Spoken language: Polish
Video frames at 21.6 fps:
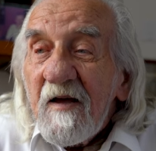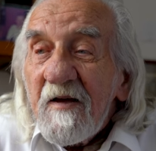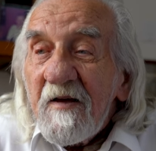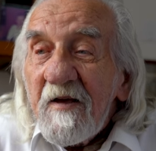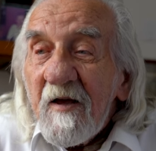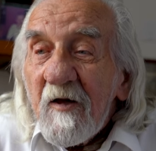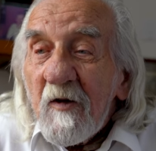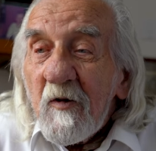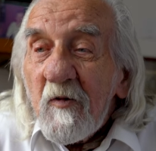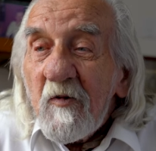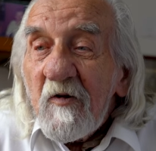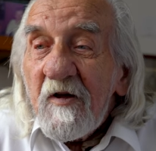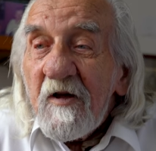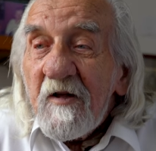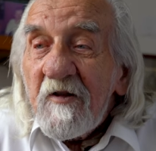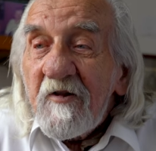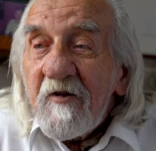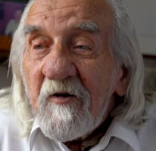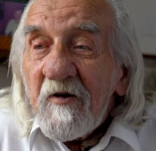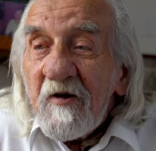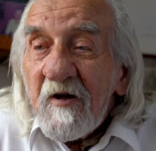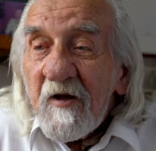kieruję,
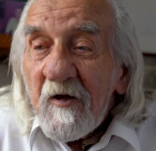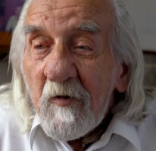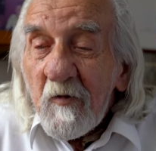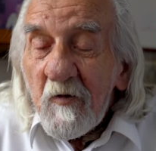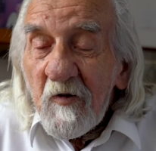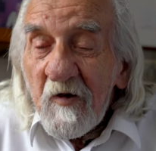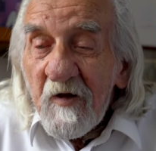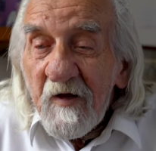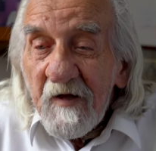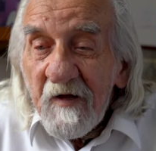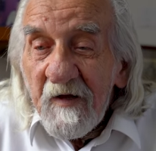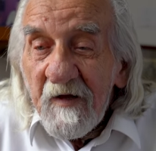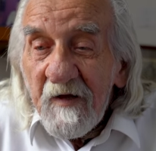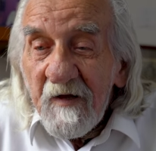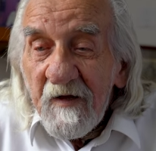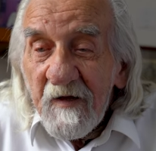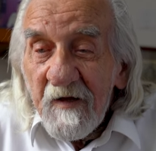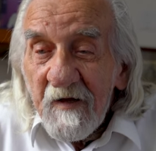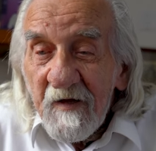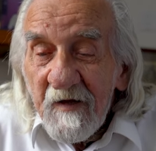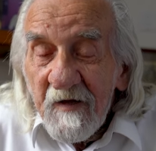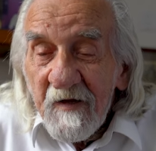to kieruję
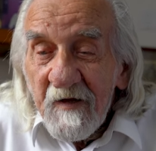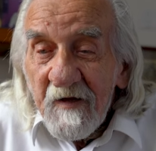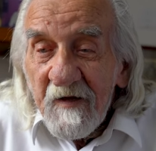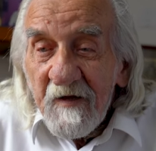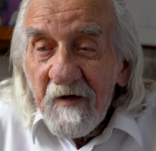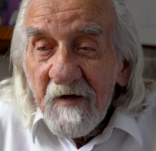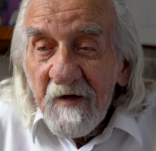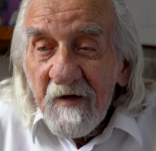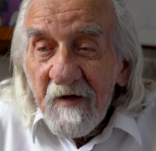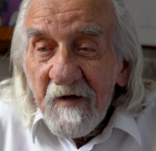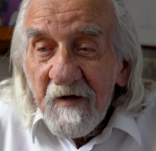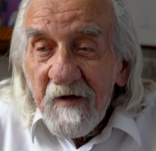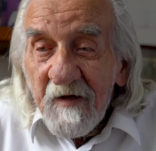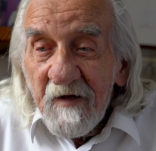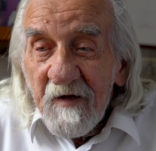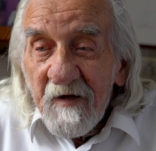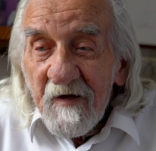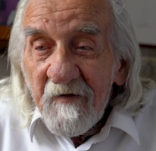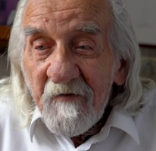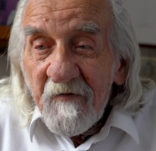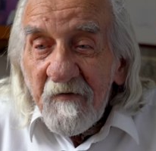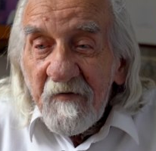
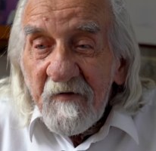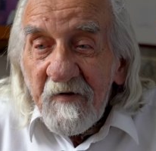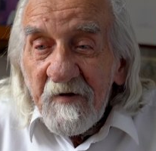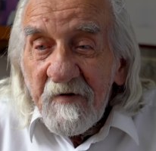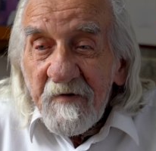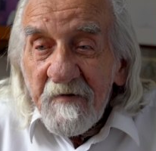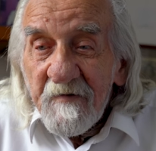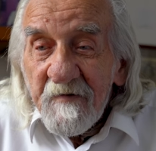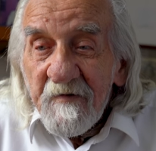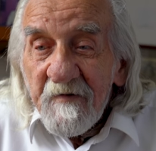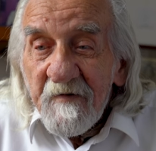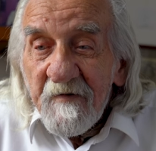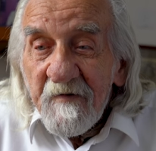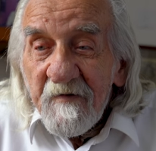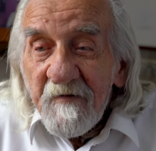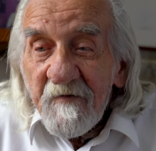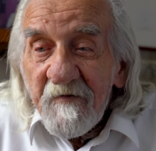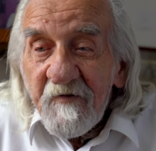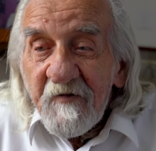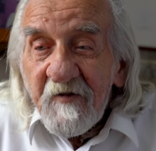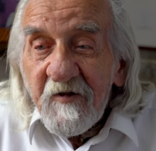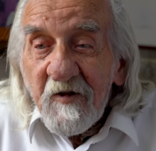w,
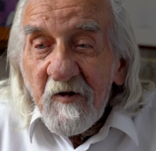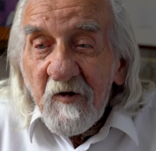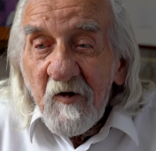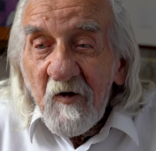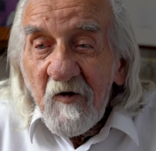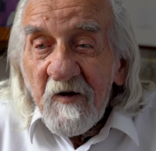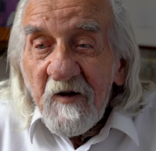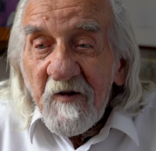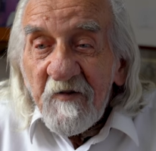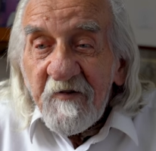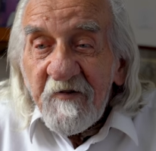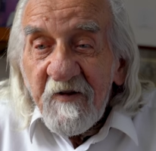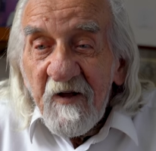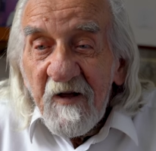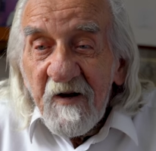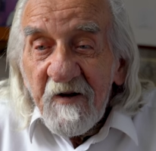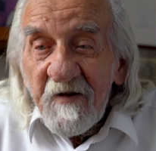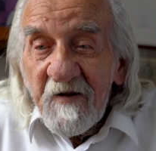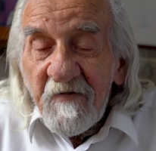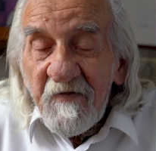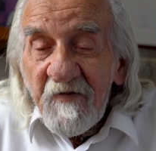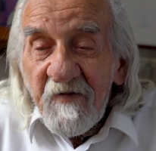w stronę
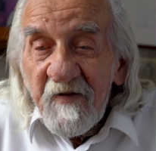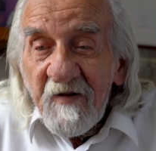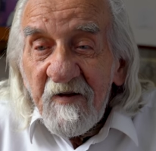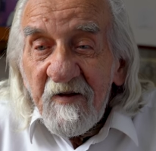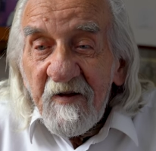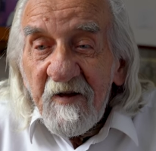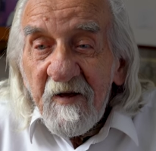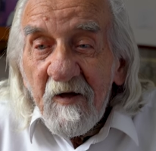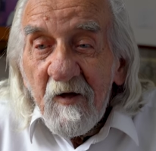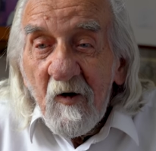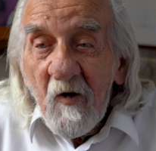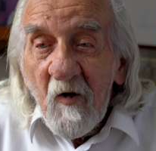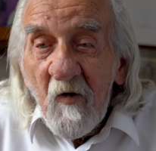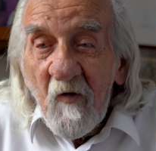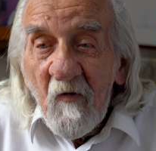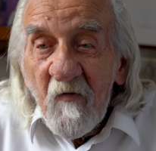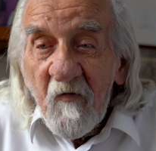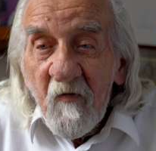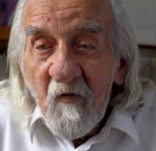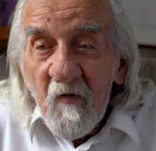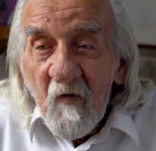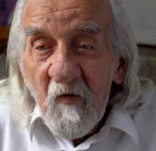cerkwi i
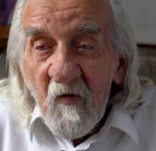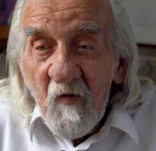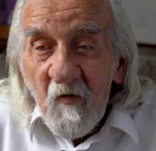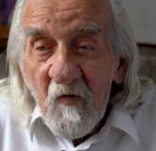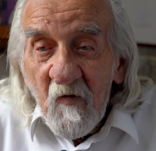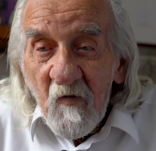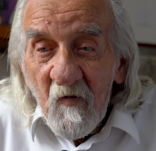rowu.